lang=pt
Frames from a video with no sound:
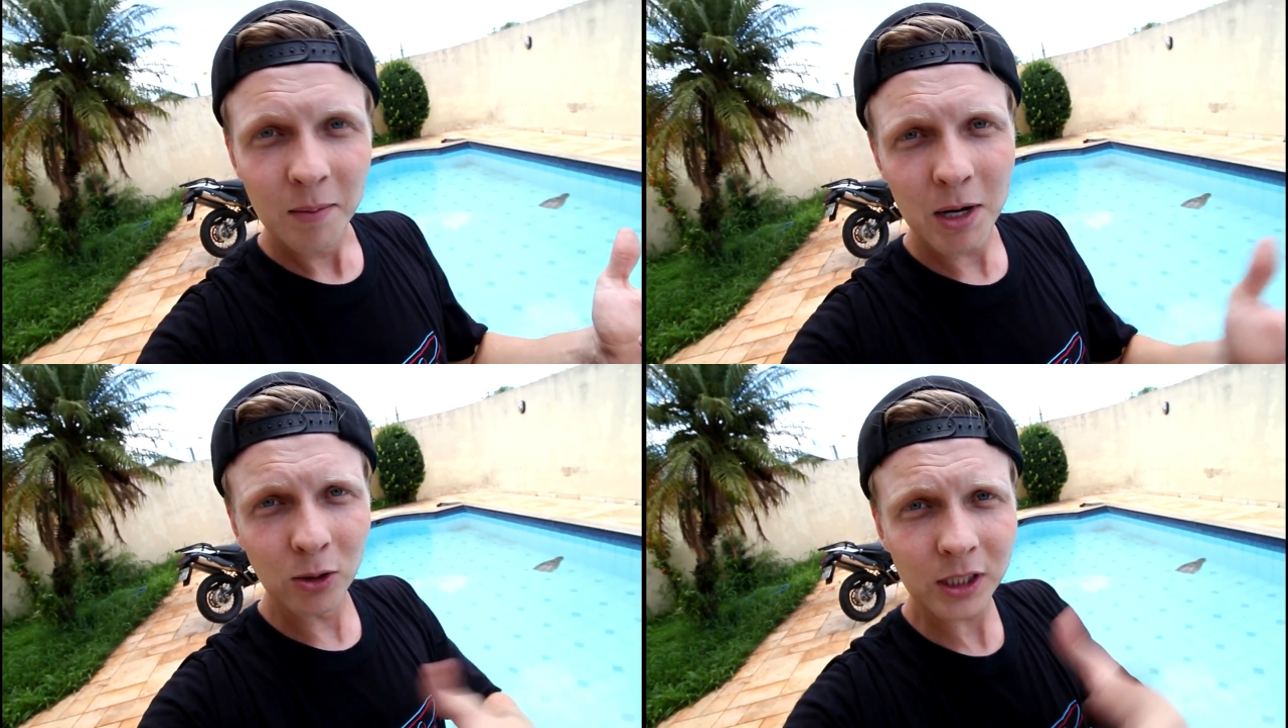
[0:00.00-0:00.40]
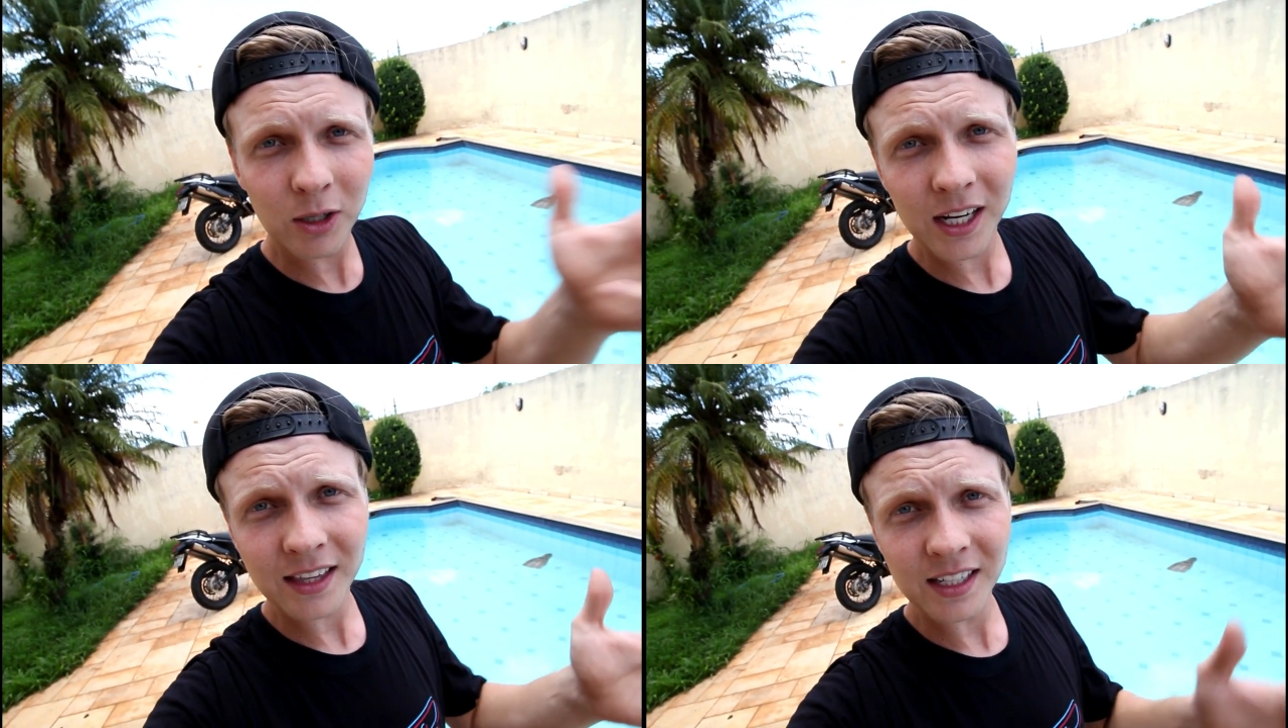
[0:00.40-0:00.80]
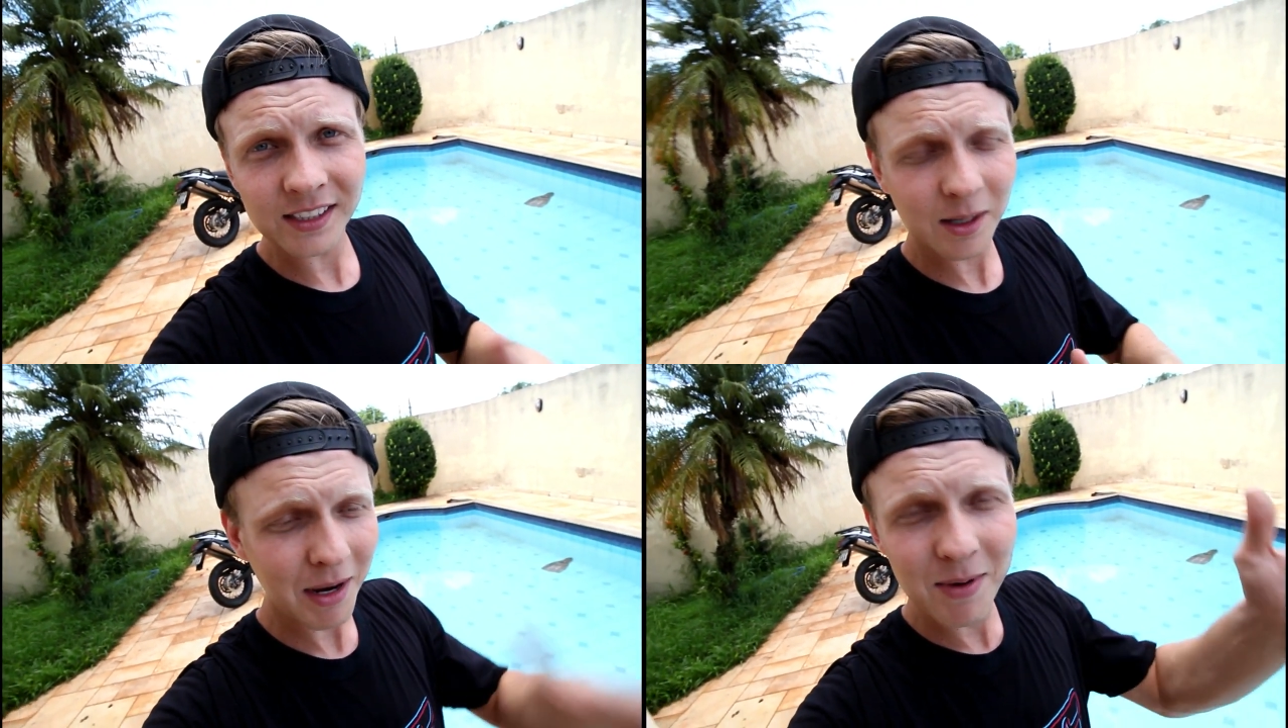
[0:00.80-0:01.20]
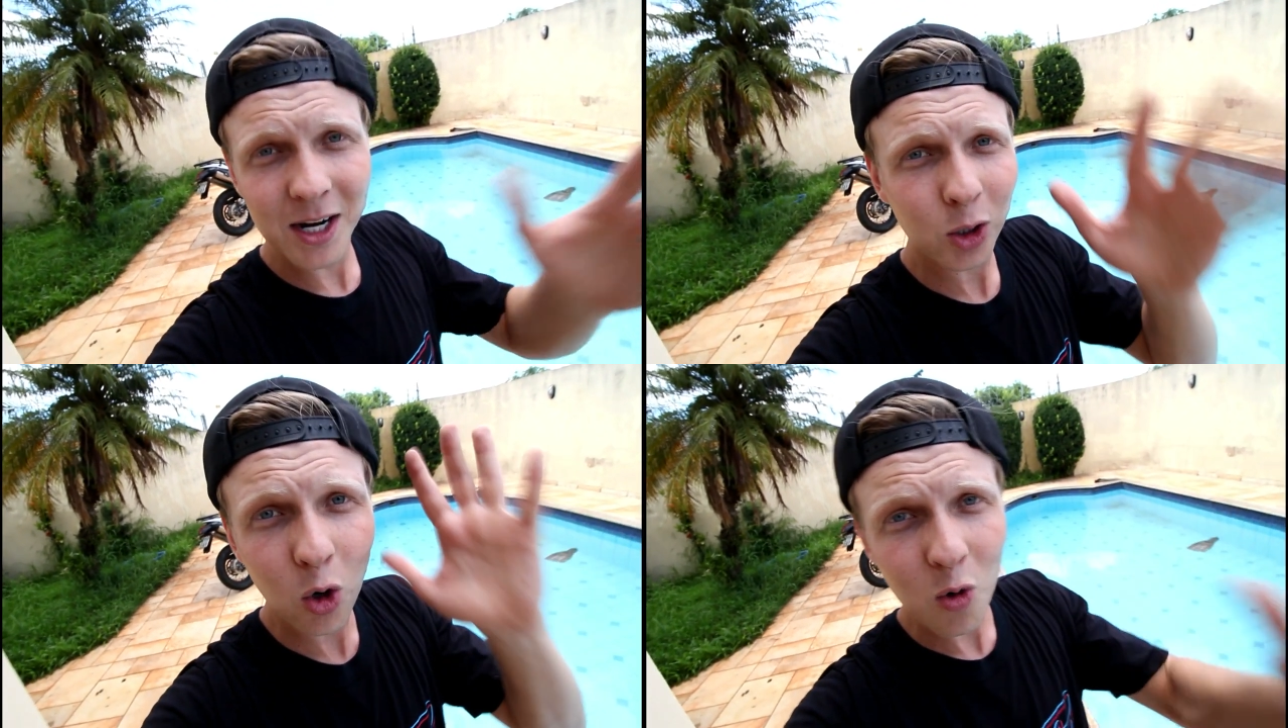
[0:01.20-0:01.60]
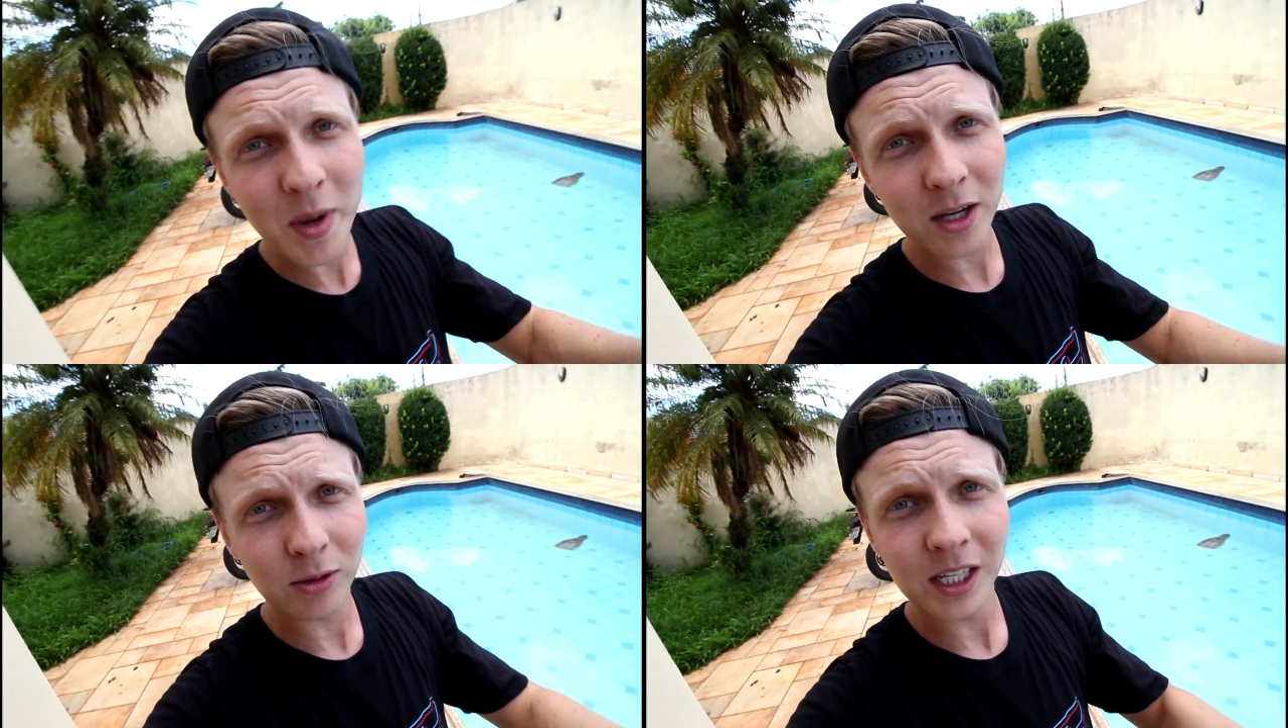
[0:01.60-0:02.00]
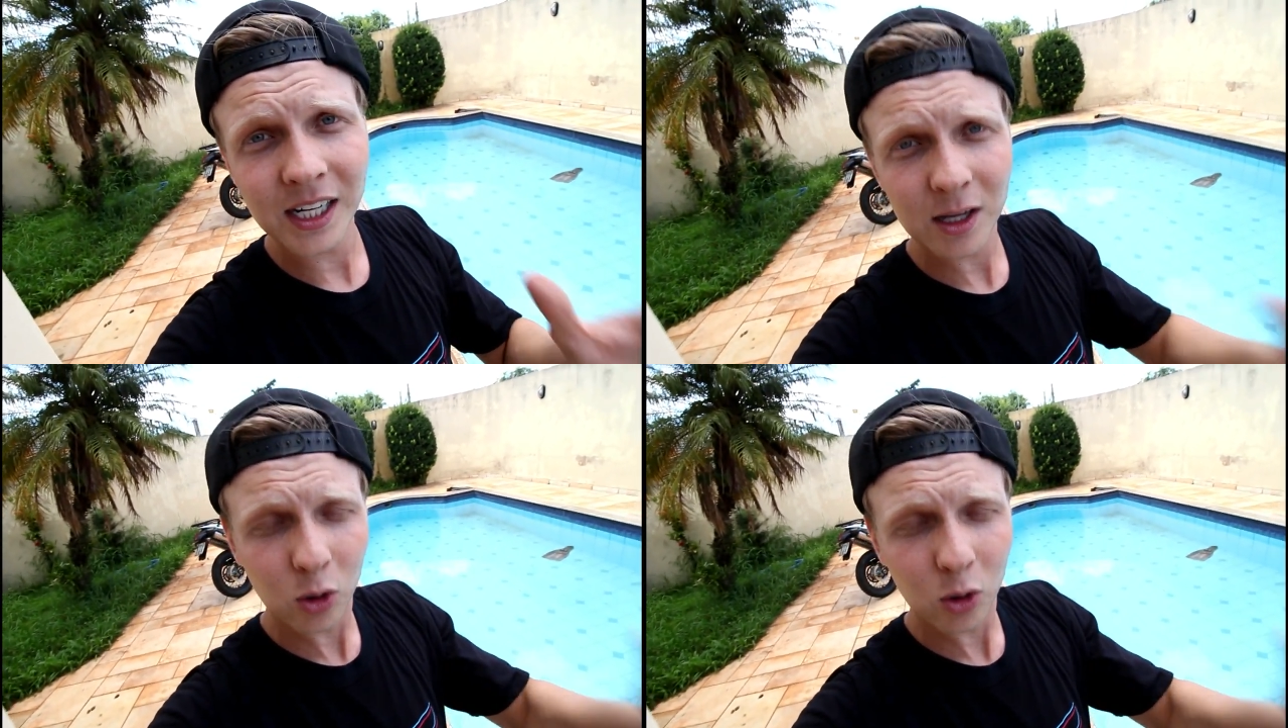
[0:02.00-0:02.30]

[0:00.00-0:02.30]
eu não sei o que é terceiro, mas, mano, eu tô com medo, tá ligado?